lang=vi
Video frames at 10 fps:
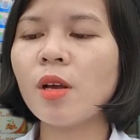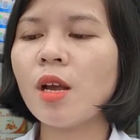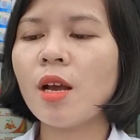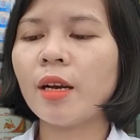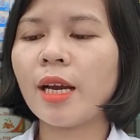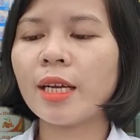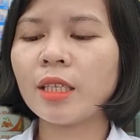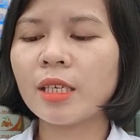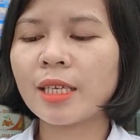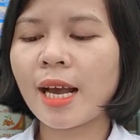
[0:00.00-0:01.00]
đấy thì
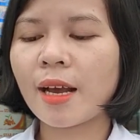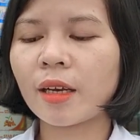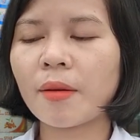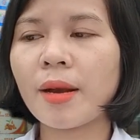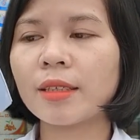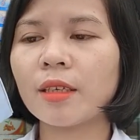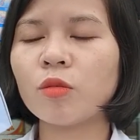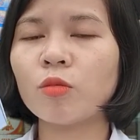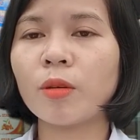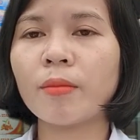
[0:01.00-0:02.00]
da các bạn sẽ dùng
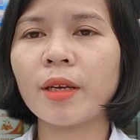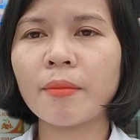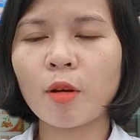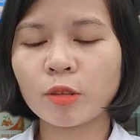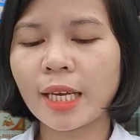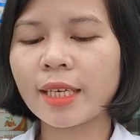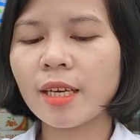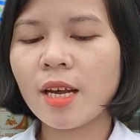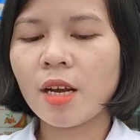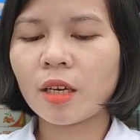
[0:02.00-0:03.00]
cho mình cái màu xanh
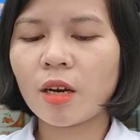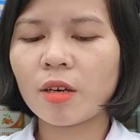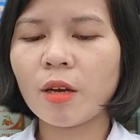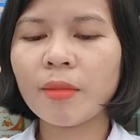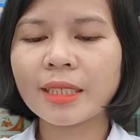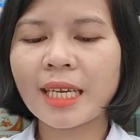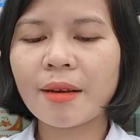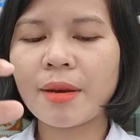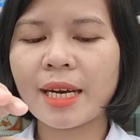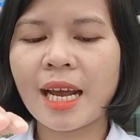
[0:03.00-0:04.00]
còn nếu mà da
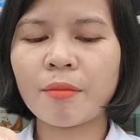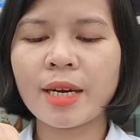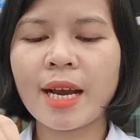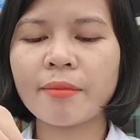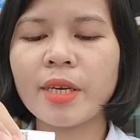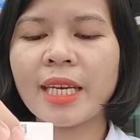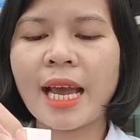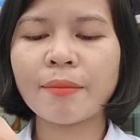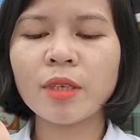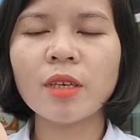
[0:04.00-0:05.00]
bạn nào mà đang bị
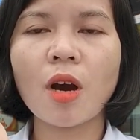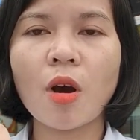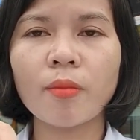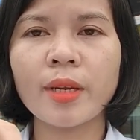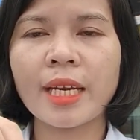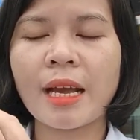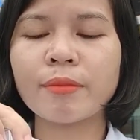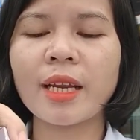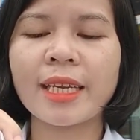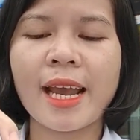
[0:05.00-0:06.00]
nám nhiều bị nám tàn
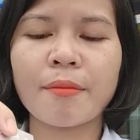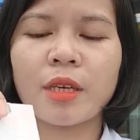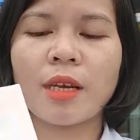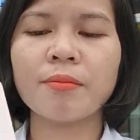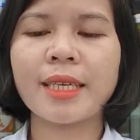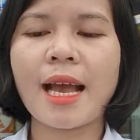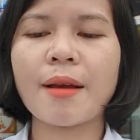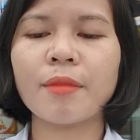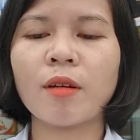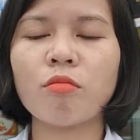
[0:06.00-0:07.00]
nhang bị thâm sạm
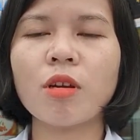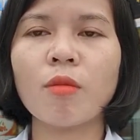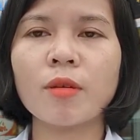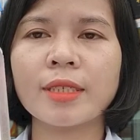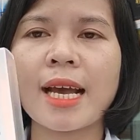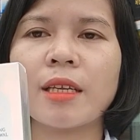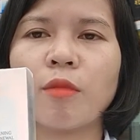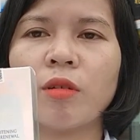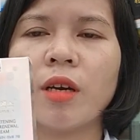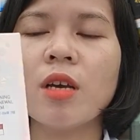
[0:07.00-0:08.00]
không đều màu da thì mọi người
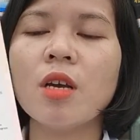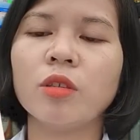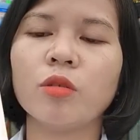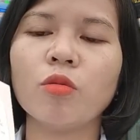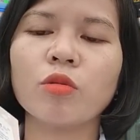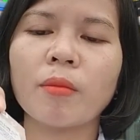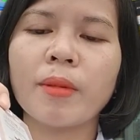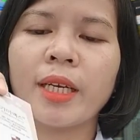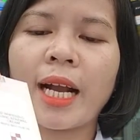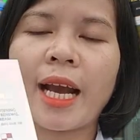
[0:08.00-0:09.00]
sử dụng cho mình
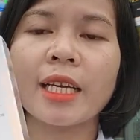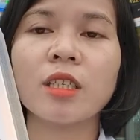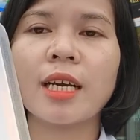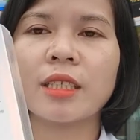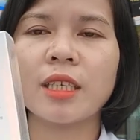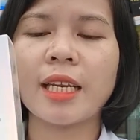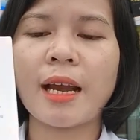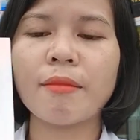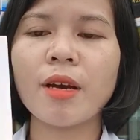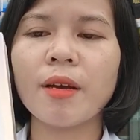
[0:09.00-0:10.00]
cái đặc trị nám
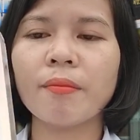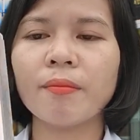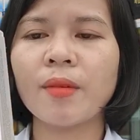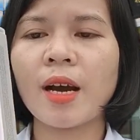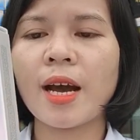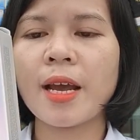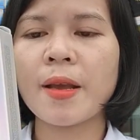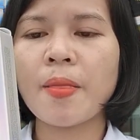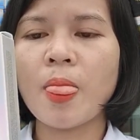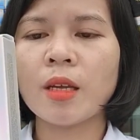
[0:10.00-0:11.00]
đây đấy
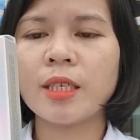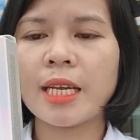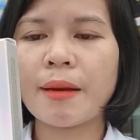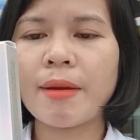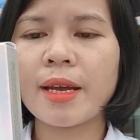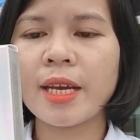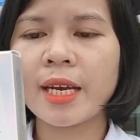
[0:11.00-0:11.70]
trị nám 3D này